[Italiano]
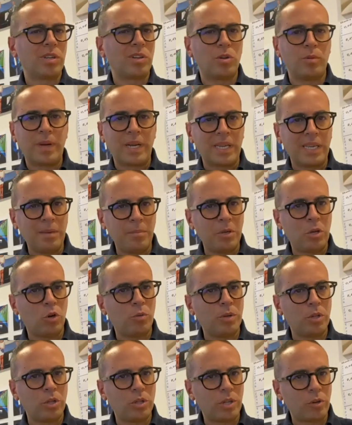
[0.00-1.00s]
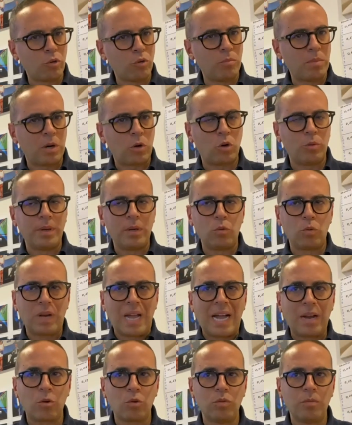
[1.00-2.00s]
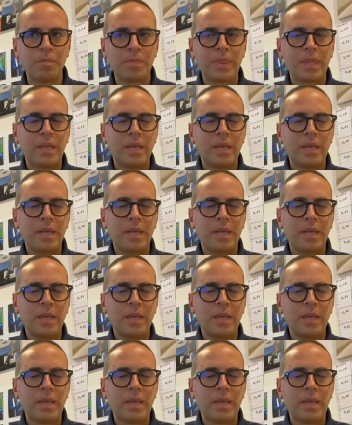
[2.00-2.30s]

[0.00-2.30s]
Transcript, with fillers: come Hakimi, come Donnarumma, come Lukaku